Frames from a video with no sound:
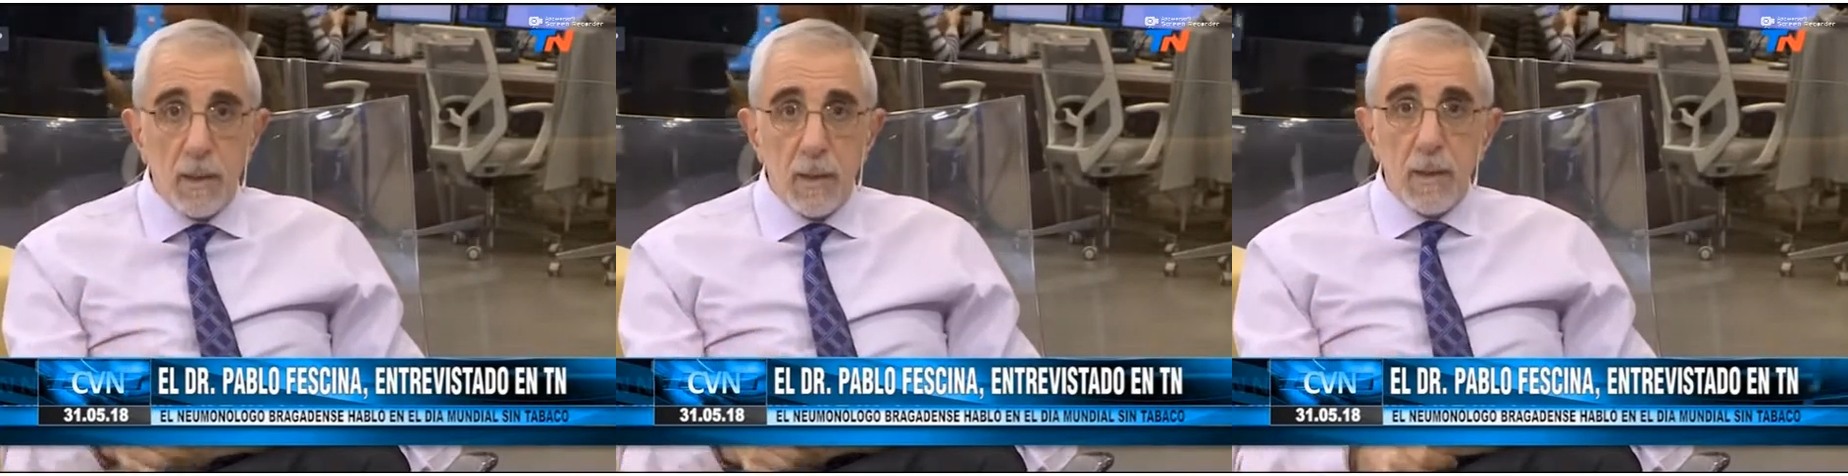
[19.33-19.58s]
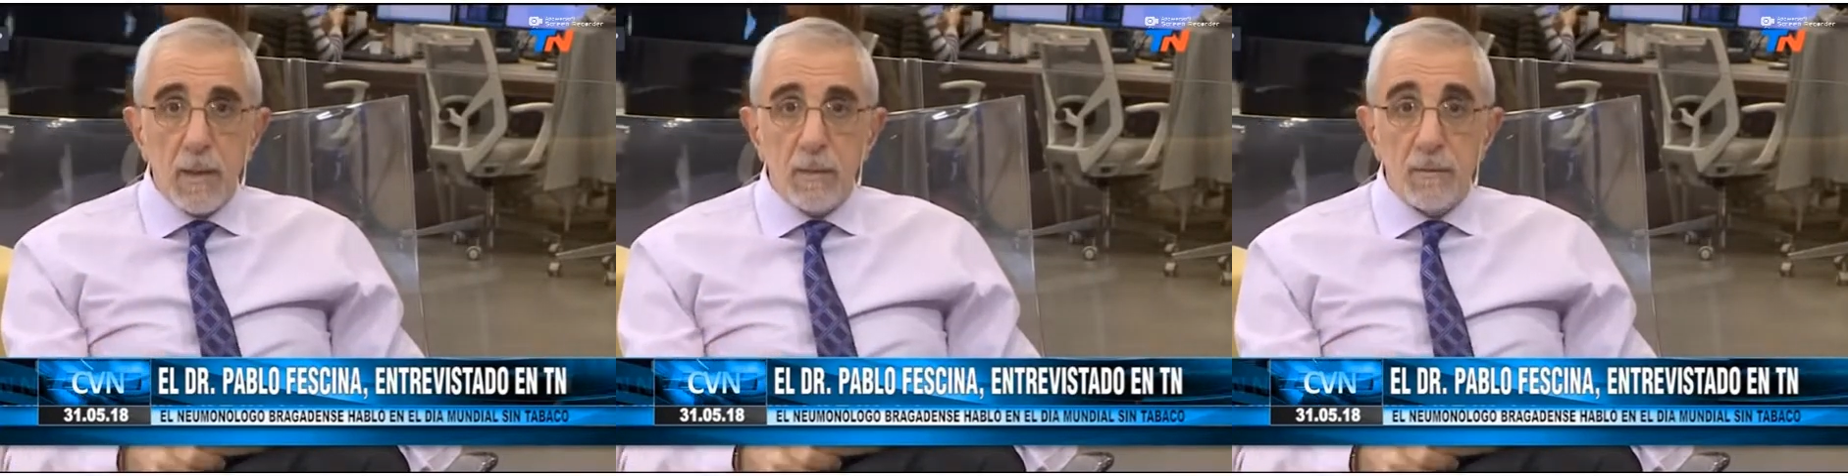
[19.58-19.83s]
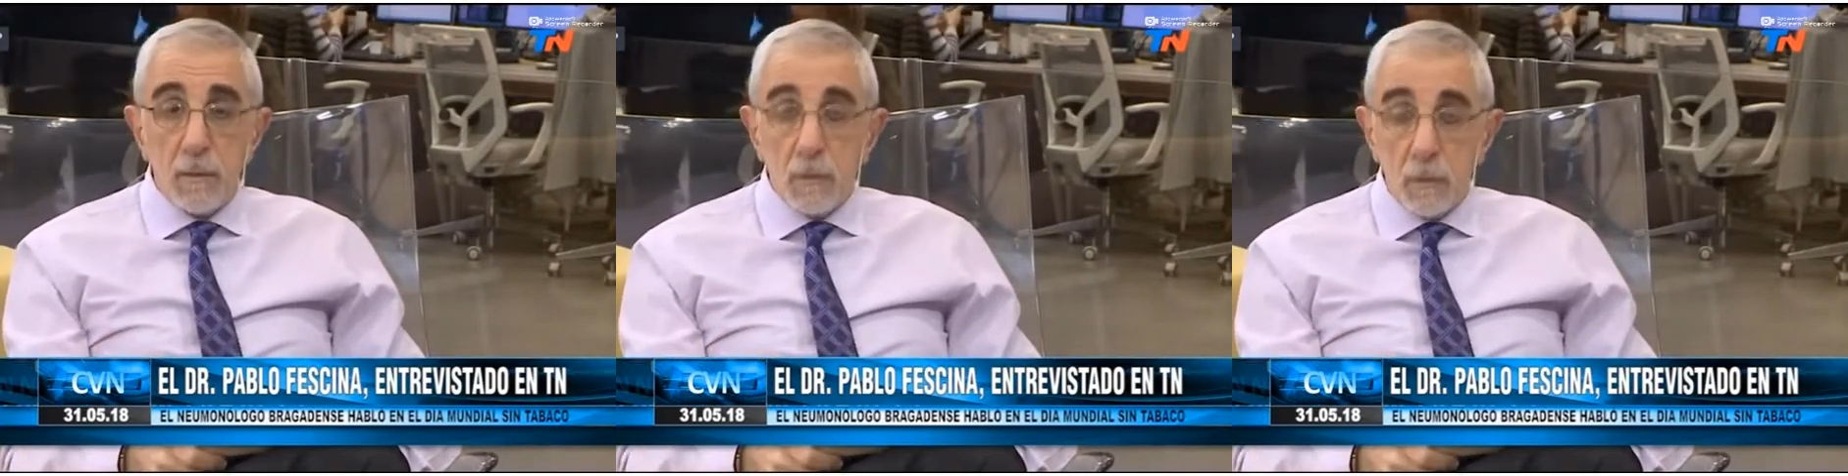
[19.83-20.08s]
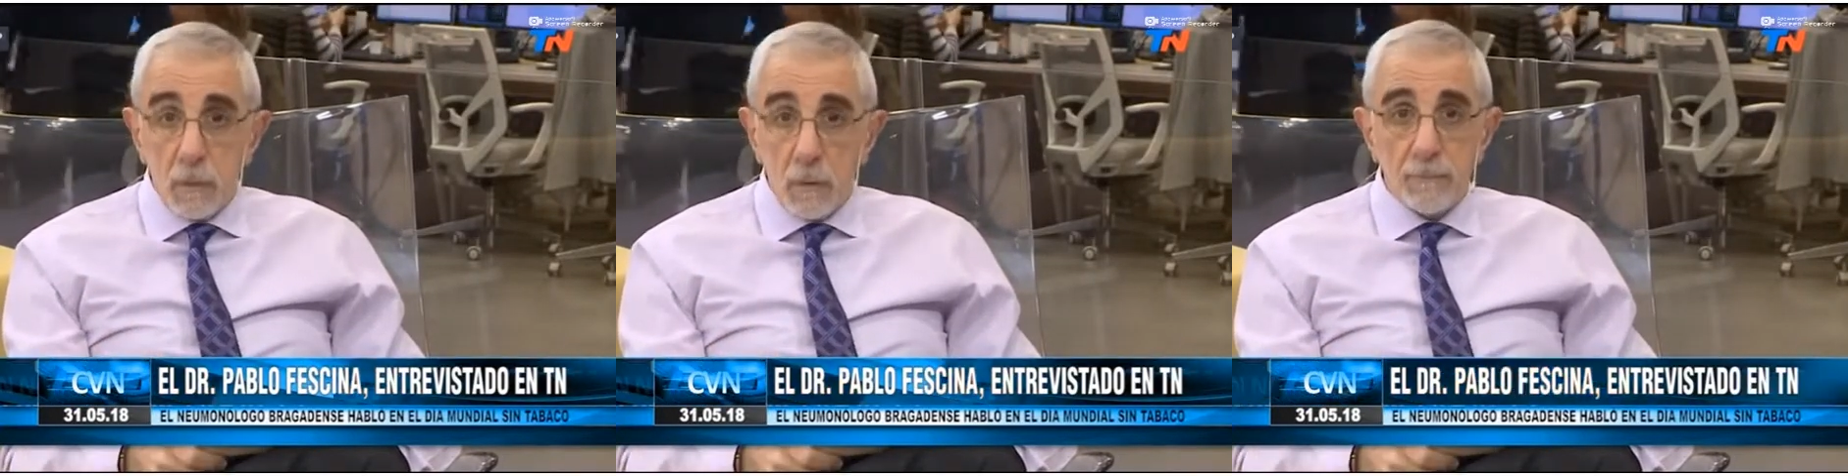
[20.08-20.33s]
sino
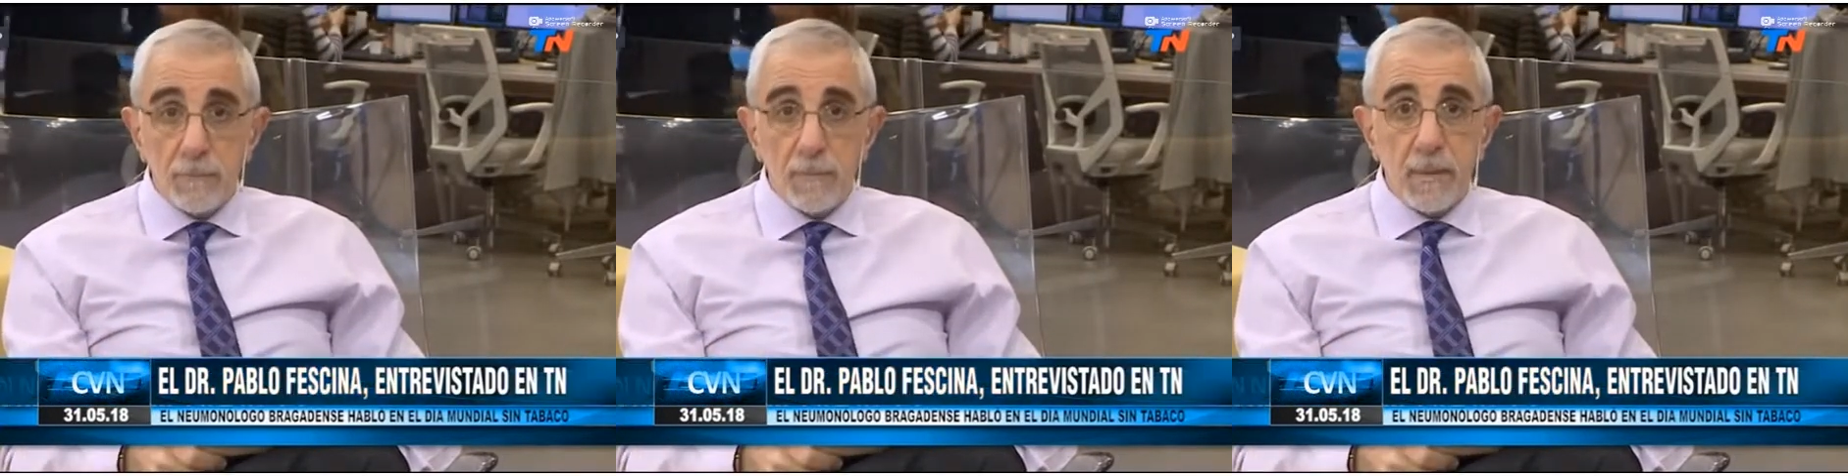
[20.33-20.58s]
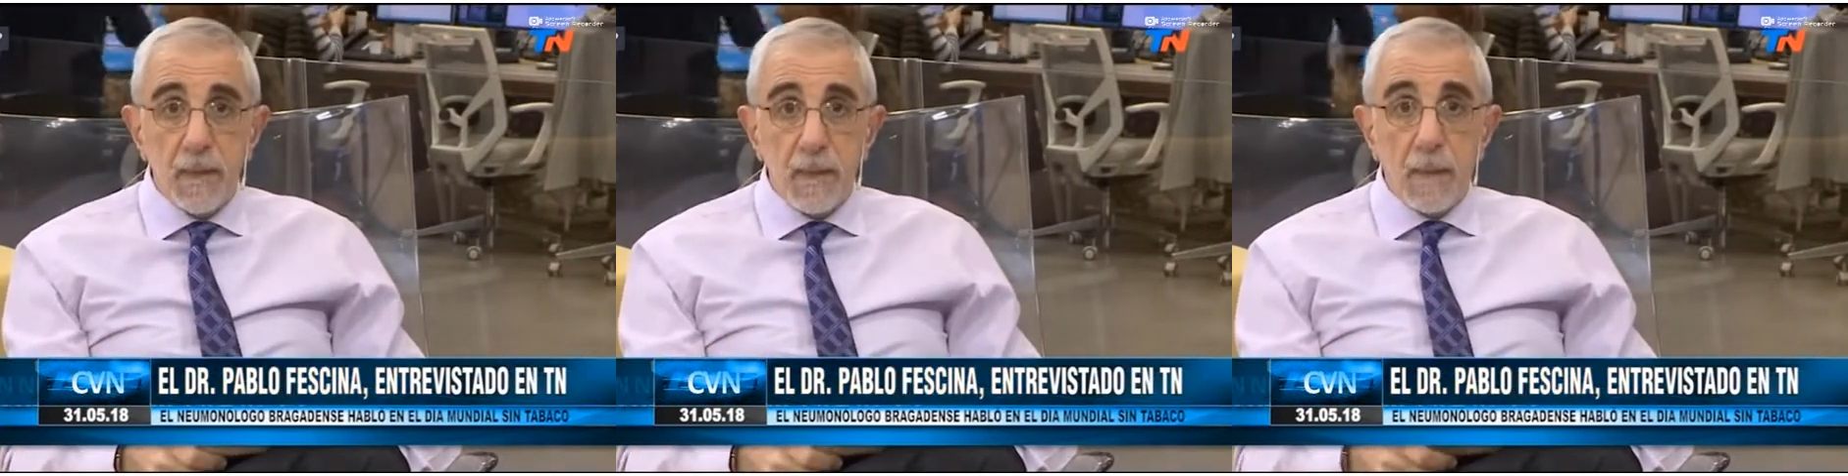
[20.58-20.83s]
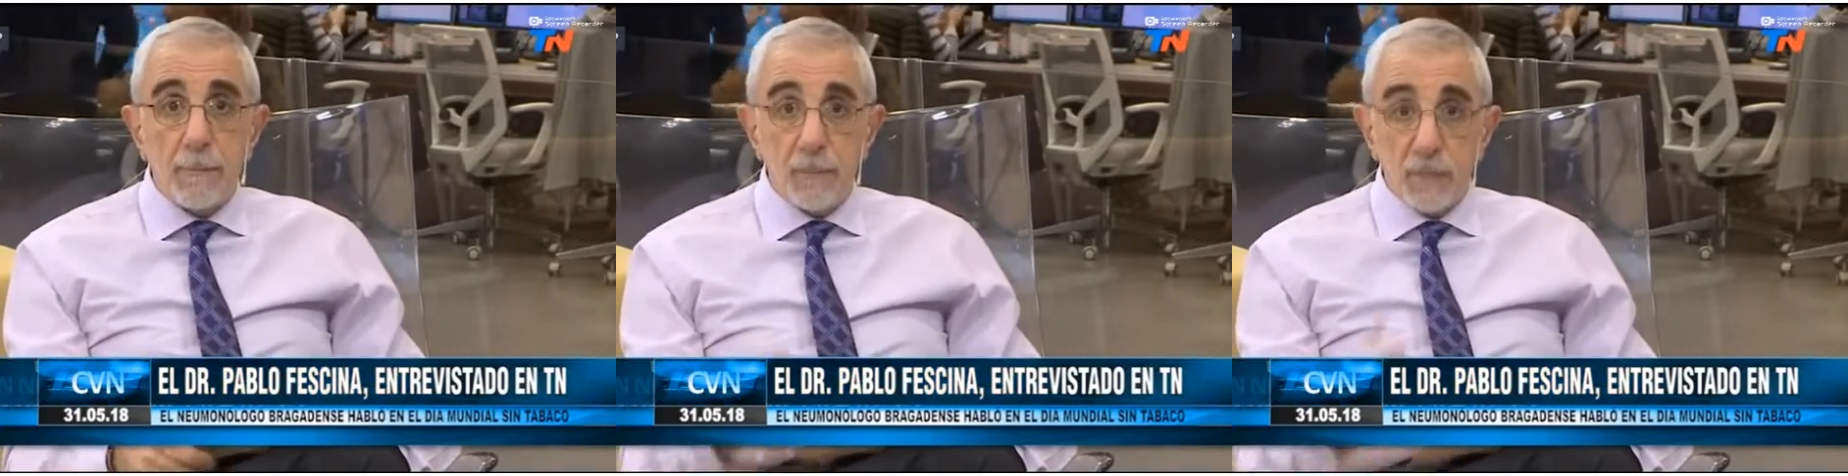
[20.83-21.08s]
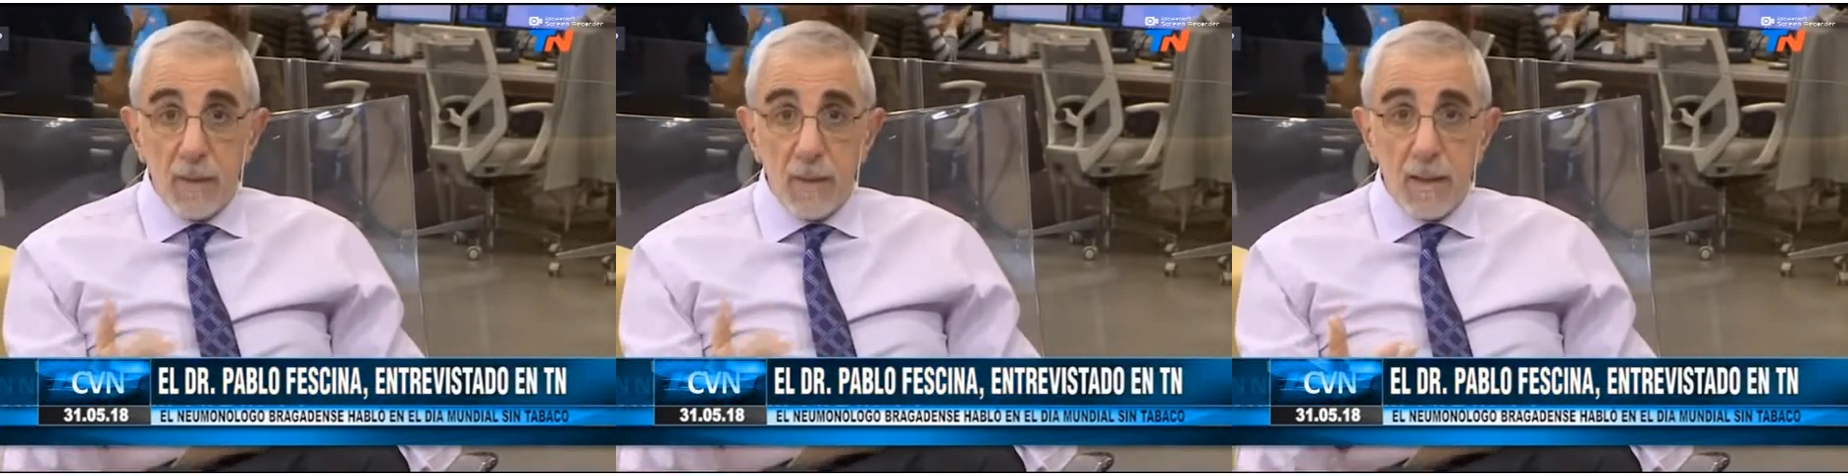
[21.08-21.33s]
de las
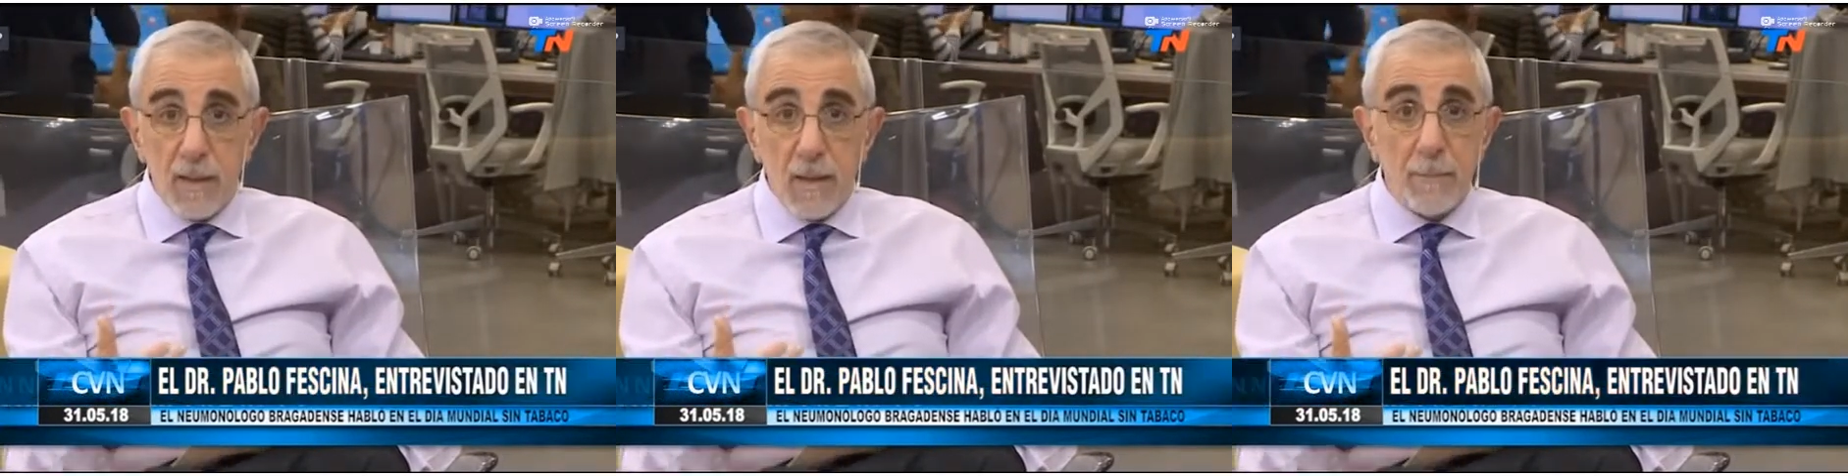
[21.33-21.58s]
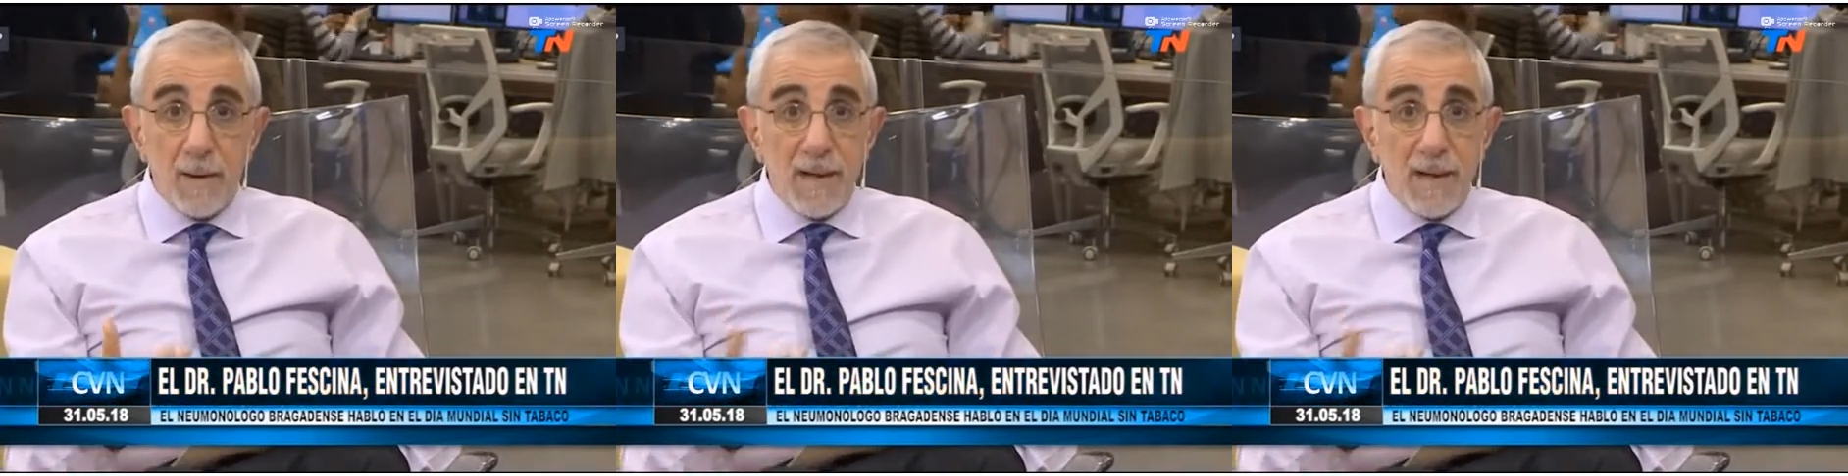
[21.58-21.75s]
posibilidades para